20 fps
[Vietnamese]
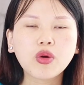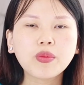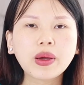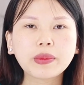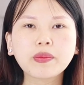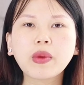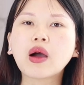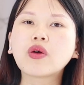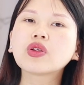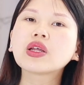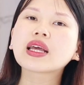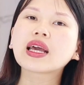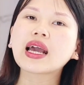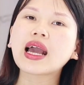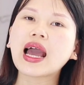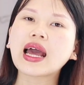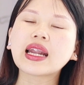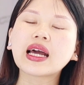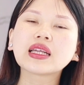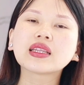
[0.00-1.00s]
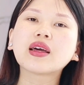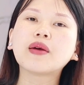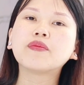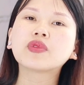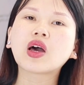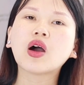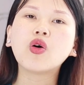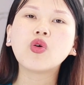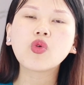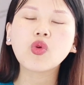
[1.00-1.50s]
có mạch máu nên cái khả năng thẩm
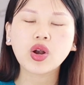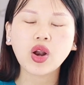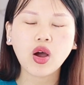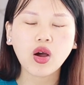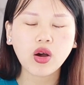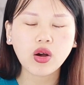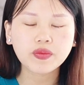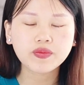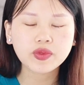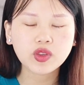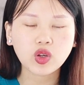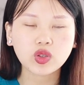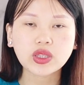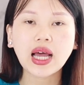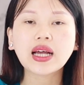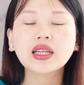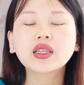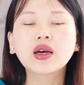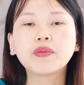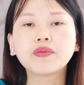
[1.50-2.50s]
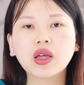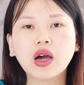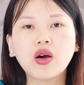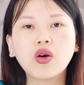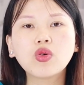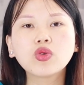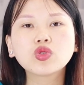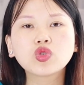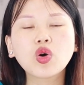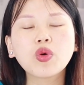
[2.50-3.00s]
thấu của nó nó tăng thẩm
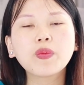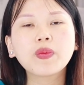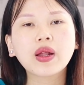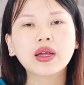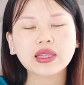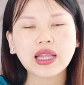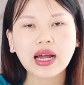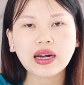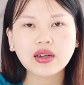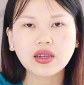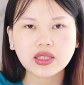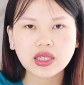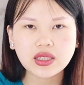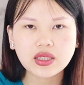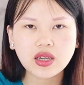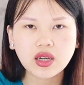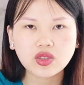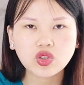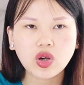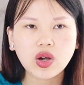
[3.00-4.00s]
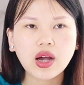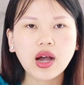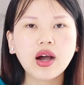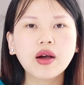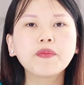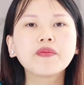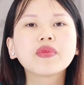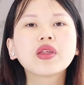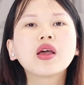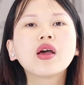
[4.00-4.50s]
thấu giúp là tăng được chất nhờn dần cho
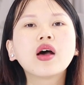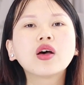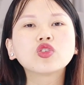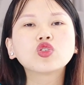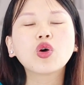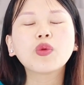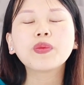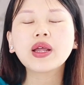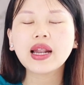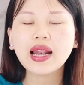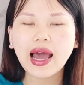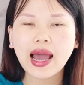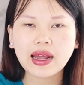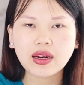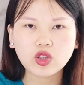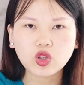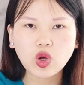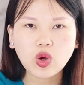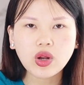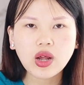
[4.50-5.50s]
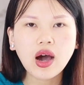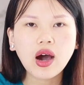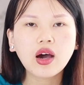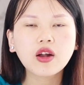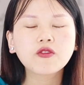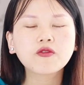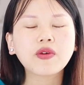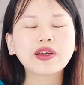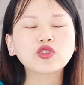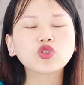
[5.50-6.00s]
khớp giúp đi lại được tốt
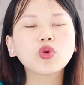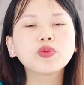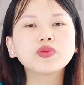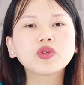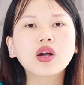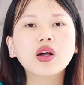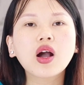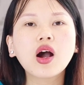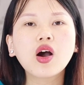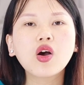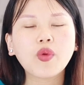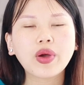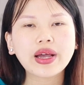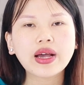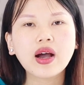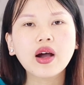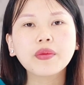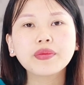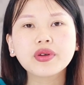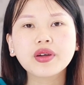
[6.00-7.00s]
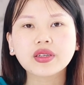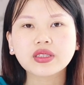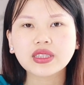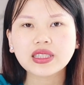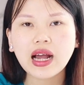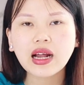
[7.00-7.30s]
hơn và giúp cho cơ quanh khớp được